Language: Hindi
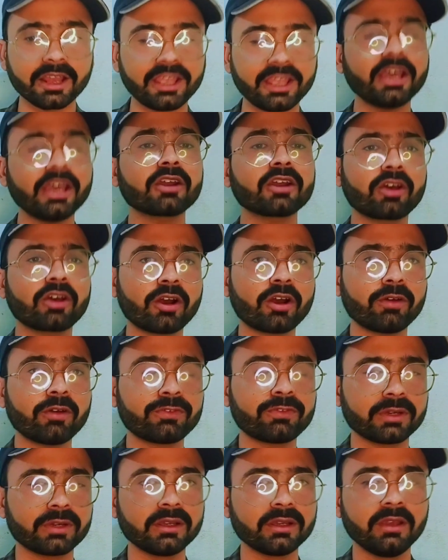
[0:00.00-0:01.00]

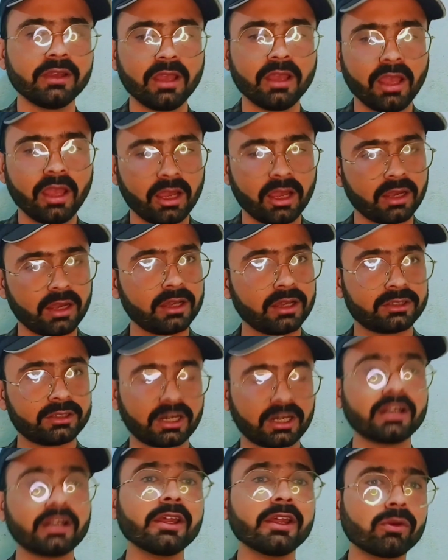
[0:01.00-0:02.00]
एयरक्राफ्ट
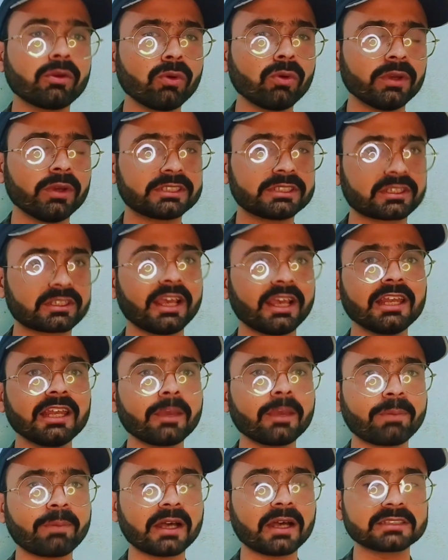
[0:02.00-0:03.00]
थर्टी टू इसराइल
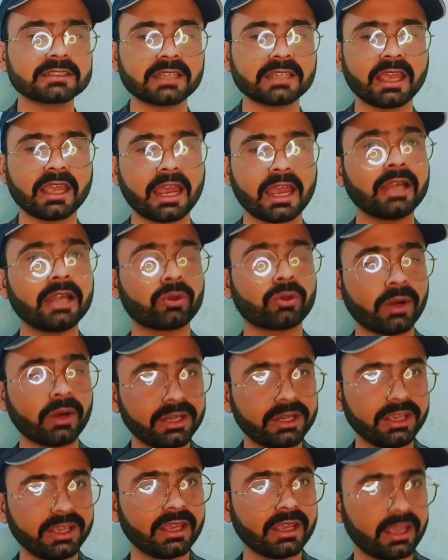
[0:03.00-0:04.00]
के पास हैं एंड
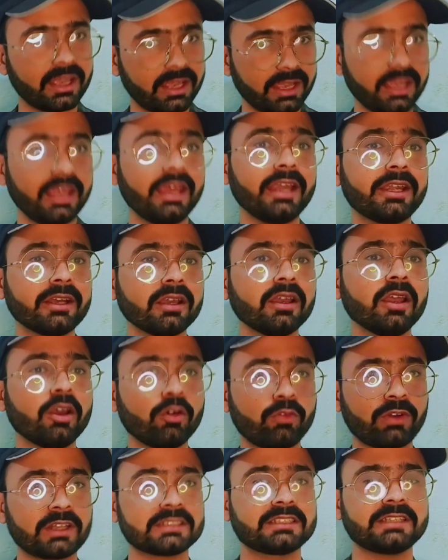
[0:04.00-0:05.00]
ट्वेंटी एट
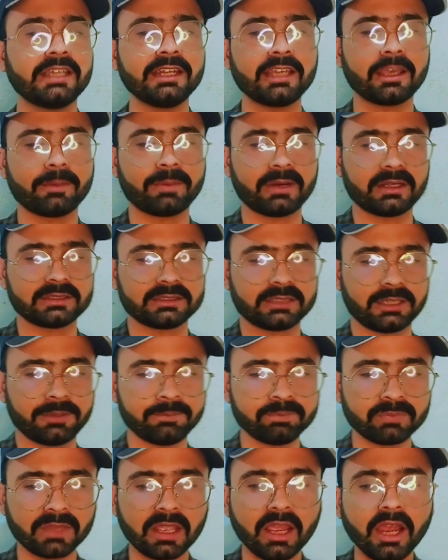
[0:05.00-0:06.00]
फ़लस्तीन के पास हैं
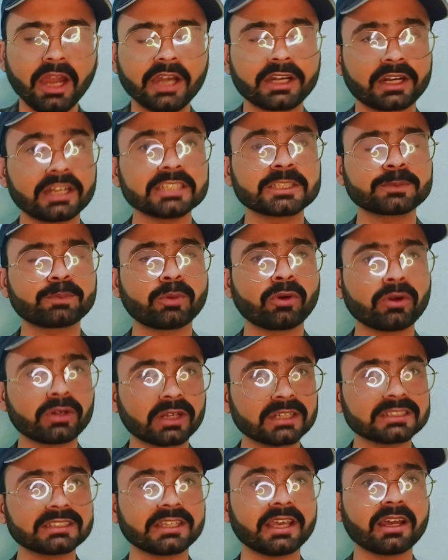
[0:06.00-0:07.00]

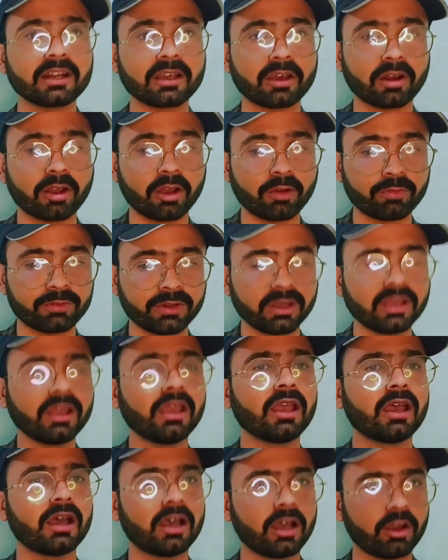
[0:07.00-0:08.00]
ट्रांसपोर्टर्स एयरक्राफ्ट
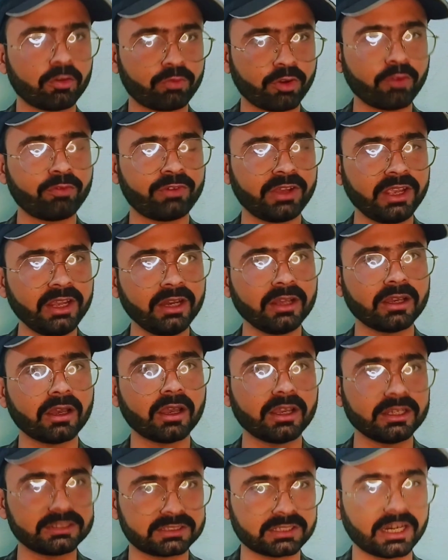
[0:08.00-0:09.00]
फिफ्टीन
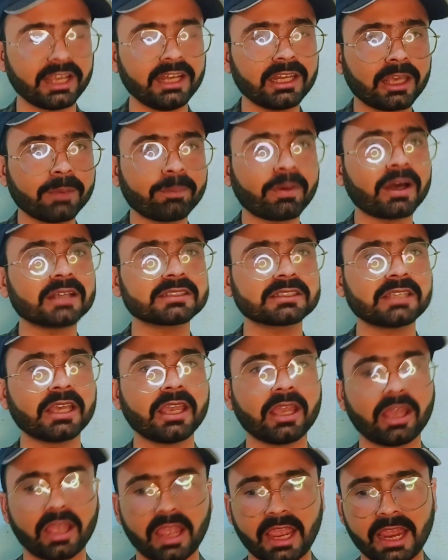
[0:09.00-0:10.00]
इसराइल के पास
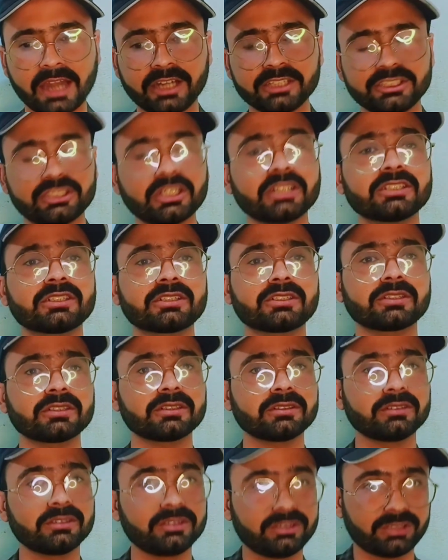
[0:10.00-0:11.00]
हैं एंड जस्ट
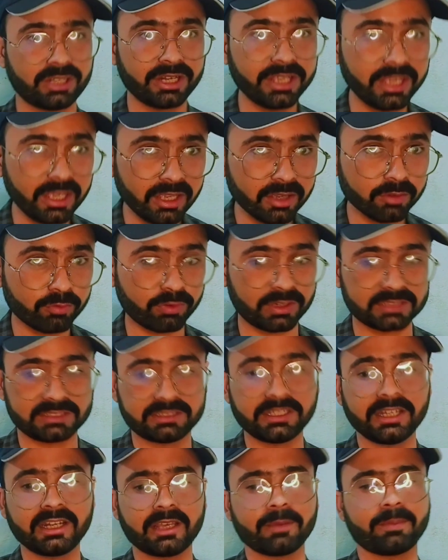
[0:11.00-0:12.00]
थ्री
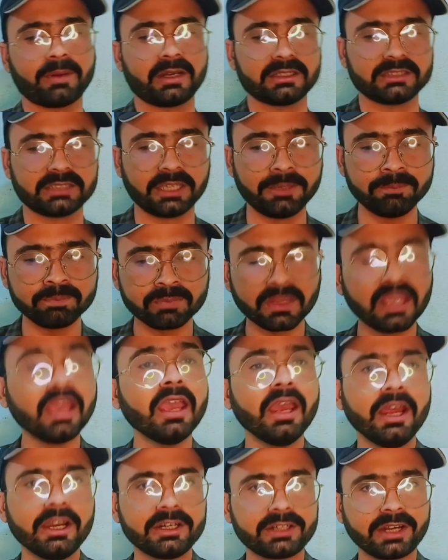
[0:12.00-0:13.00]
फ़लस्तीन के पास हैं
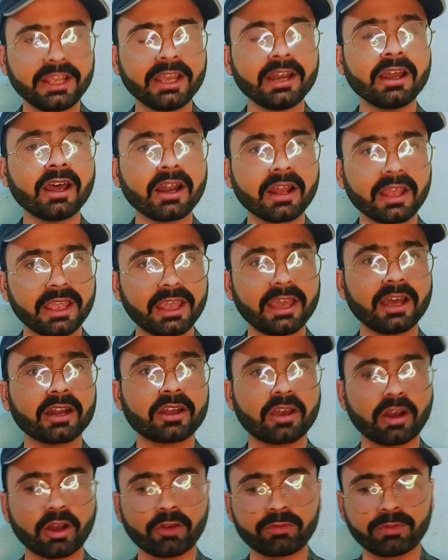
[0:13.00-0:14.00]
ट्रेनर
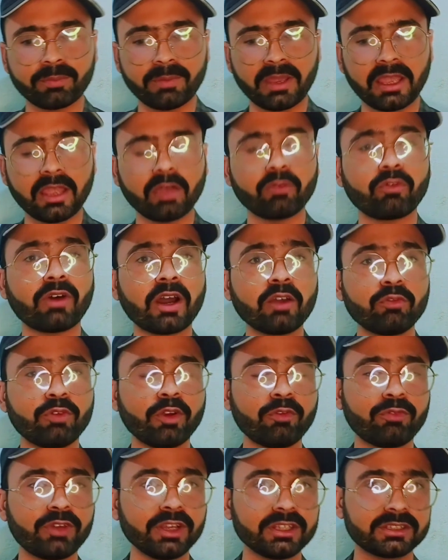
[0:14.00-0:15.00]
एयरक्राफ्ट में वन
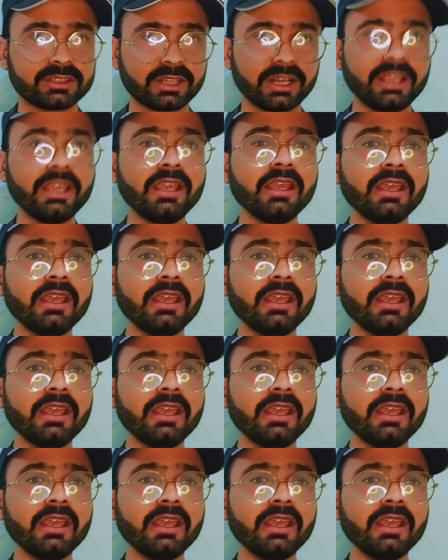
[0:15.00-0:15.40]
फिफ्टी थ्री